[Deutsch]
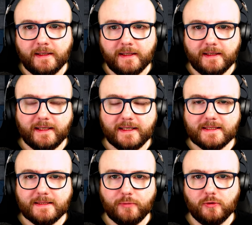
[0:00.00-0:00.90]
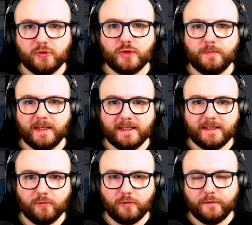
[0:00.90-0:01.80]
Der erste Punkt
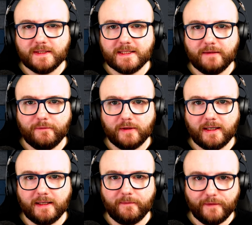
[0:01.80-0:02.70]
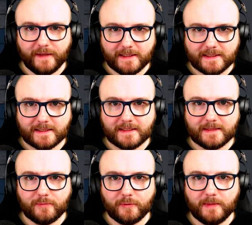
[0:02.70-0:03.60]
spricht nun offiziell von einem Fix des
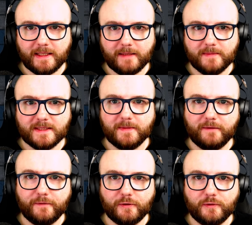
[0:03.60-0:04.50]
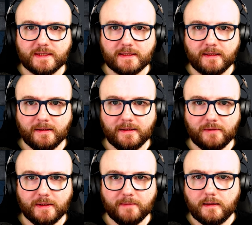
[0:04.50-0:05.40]
Problems mit der verkürzten
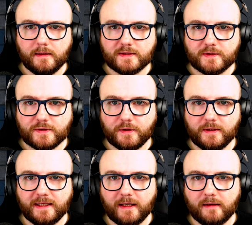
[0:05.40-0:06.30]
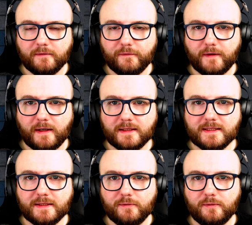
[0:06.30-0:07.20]
Handdauer. So soll die
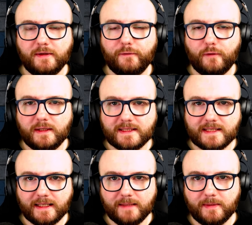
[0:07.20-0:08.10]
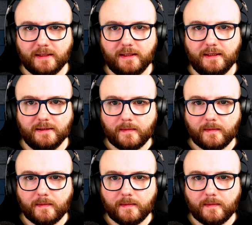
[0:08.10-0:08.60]
Handphase nun die volle Zeit betragen.